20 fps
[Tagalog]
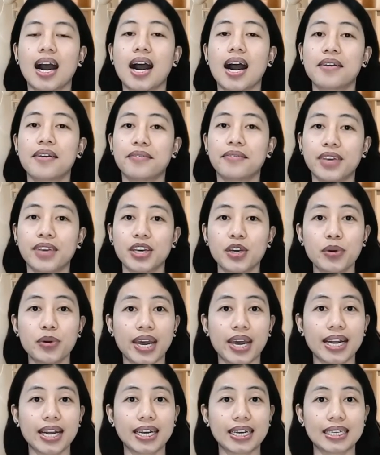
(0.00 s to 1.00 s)
Ang
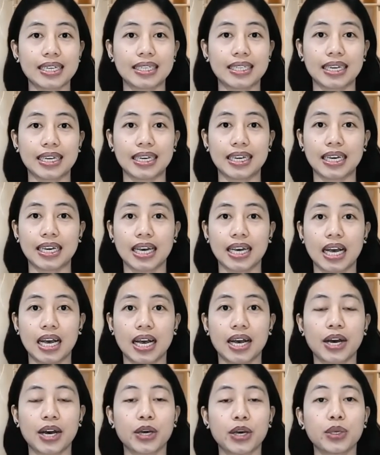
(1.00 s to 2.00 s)
VUL kasi,
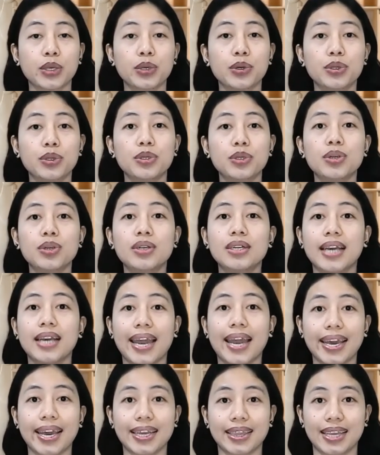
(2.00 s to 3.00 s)
yun yung
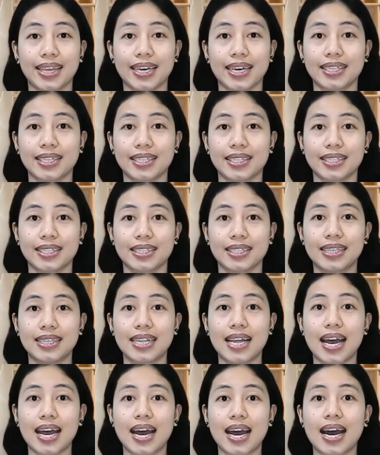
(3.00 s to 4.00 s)
latest
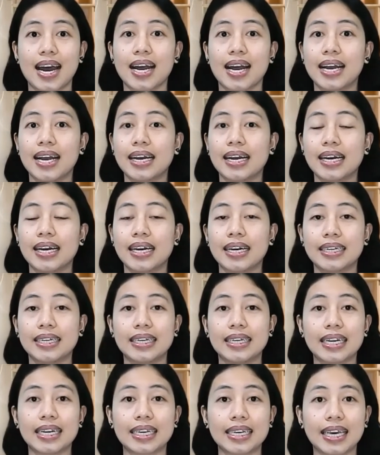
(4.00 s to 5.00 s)
na
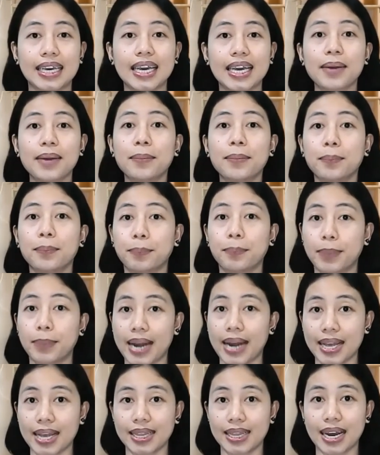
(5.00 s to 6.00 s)
naging
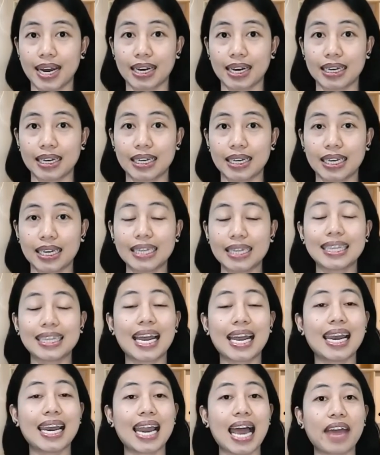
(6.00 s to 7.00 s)
product in
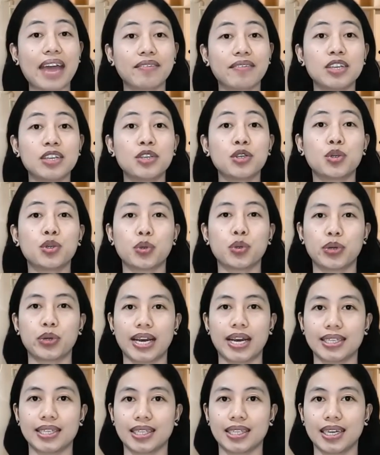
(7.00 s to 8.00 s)
the life
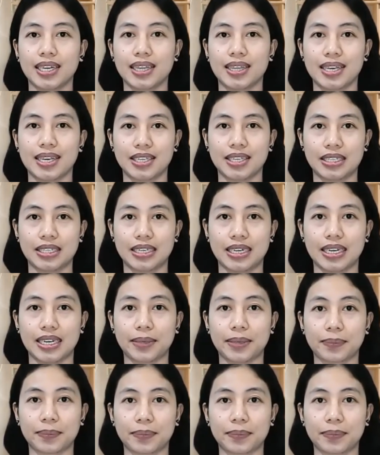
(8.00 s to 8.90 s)
insurance industry.